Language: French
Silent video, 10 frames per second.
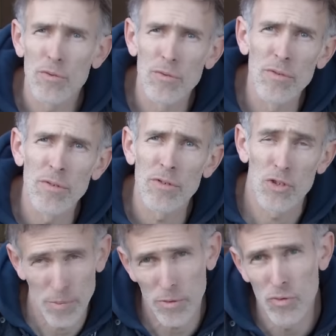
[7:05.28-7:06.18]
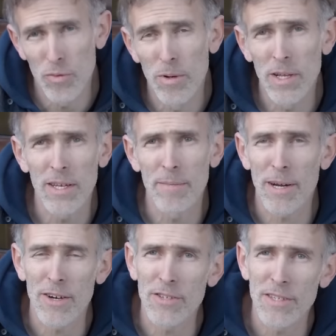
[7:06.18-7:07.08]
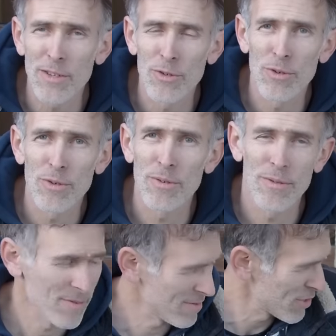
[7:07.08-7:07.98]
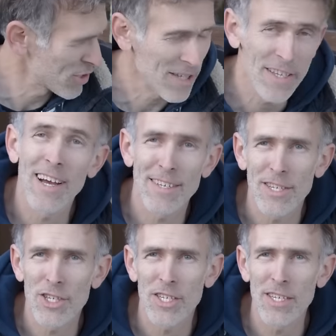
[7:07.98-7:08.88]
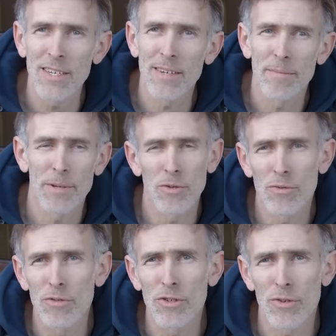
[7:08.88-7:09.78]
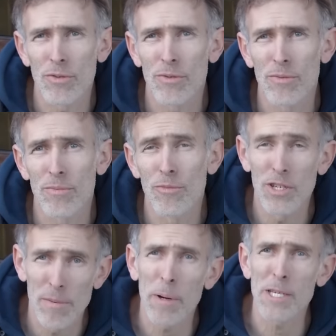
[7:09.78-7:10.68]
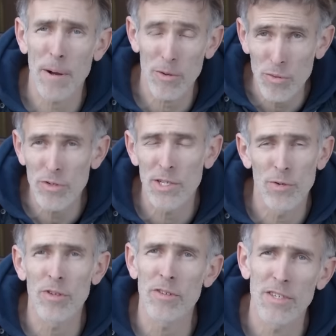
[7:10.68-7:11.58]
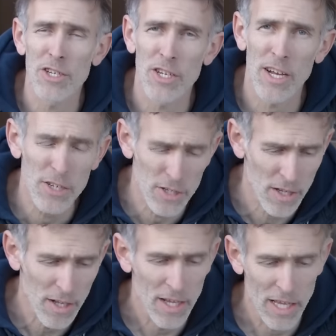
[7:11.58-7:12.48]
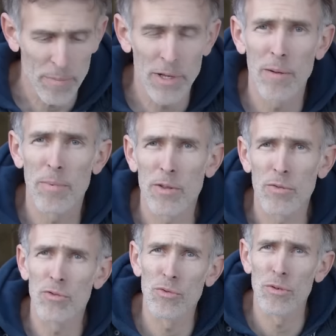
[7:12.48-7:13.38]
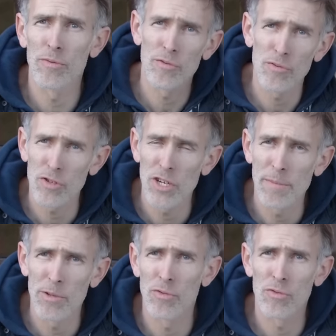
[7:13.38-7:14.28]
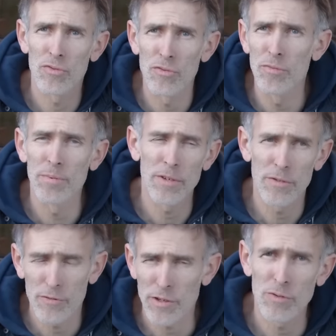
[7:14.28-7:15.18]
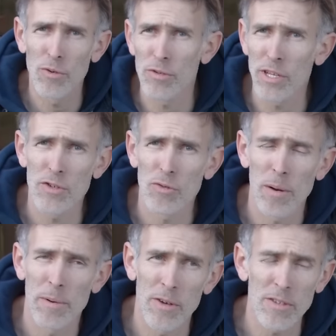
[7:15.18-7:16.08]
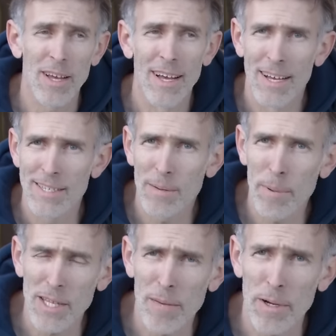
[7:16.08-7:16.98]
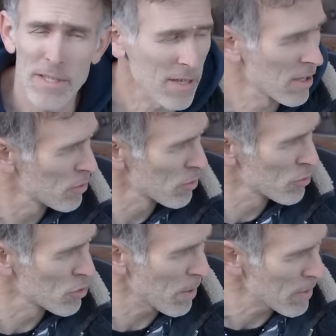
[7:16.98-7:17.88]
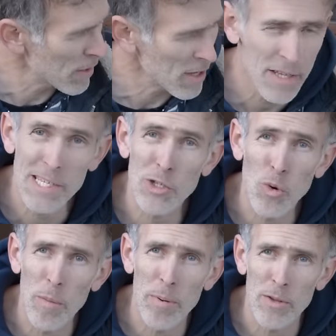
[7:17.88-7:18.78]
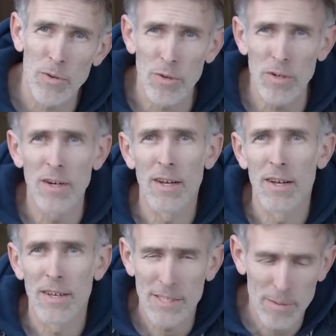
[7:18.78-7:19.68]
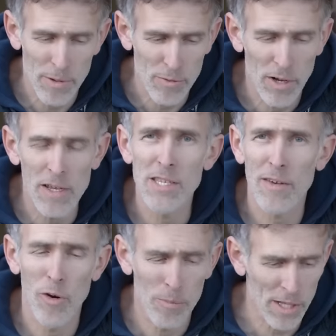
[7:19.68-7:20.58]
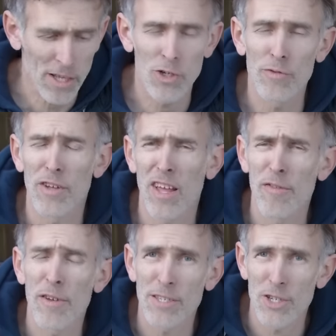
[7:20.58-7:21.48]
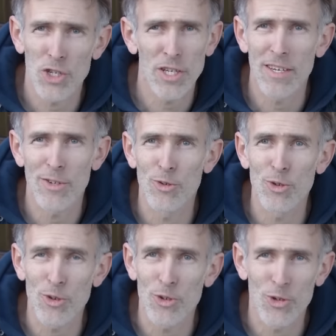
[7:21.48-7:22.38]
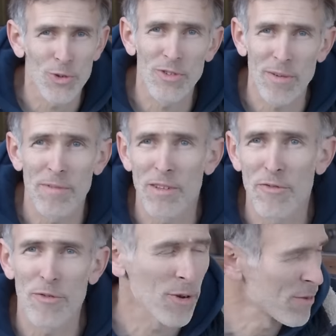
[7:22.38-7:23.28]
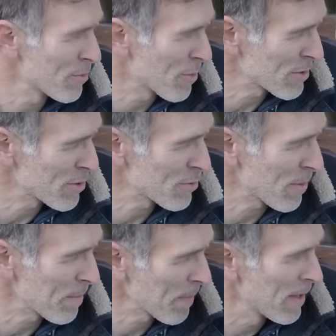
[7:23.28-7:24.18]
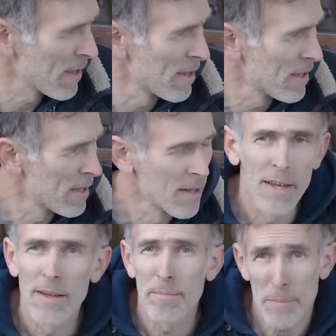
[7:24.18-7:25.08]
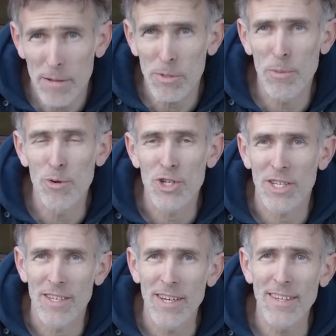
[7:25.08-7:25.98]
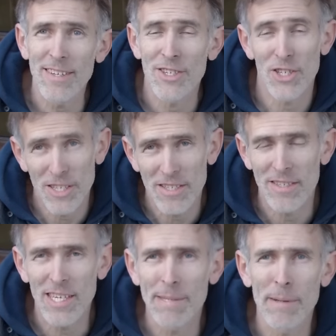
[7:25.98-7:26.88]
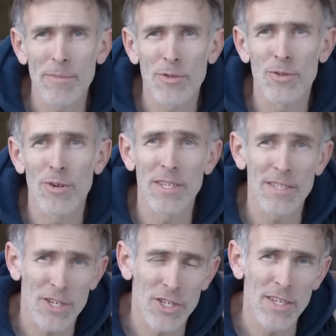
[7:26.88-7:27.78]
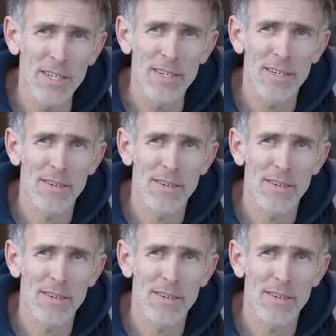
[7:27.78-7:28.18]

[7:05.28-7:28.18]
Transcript: du coup, je peux doubler ma quantité de, Châtaigne à sécher, mais du coup je multiplie presque par deux aussi le temps de séchage, et puis les plateaux du haut, il faut, que je les mette dessous, puis je fasse une rotation permanente, c'est pas très pratique. Du coup je préfère garder ces trois plateaux, ces plateaux-là ils serviront peut-être quand je voudrais faire sécher euh, d'autres choses, comme des feuilles ou quoi que ce soit. Mais comme j'ai beaucoup de châtaignes, j'ai décidé quand même de les sécher,